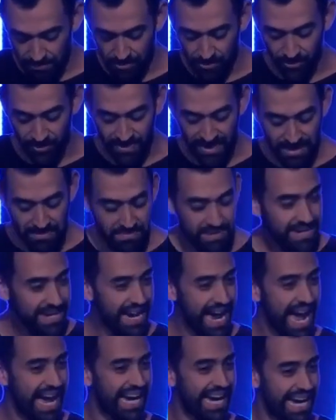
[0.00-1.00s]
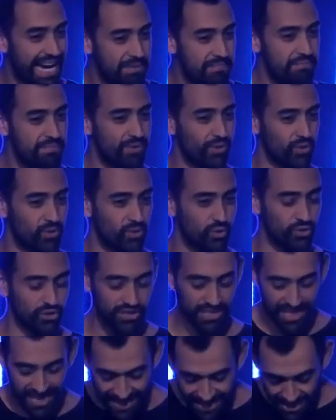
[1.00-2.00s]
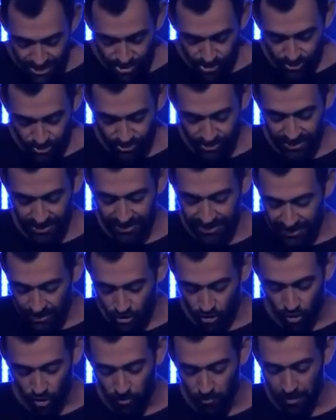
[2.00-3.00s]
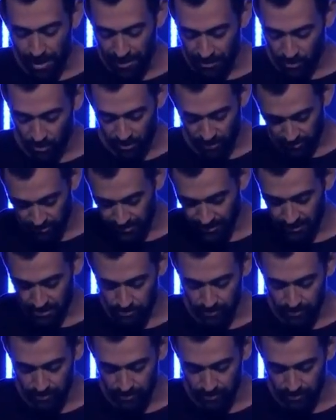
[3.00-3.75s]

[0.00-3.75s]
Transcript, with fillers: pero dame a cambio tus derechos del hijo mayor. Ahorita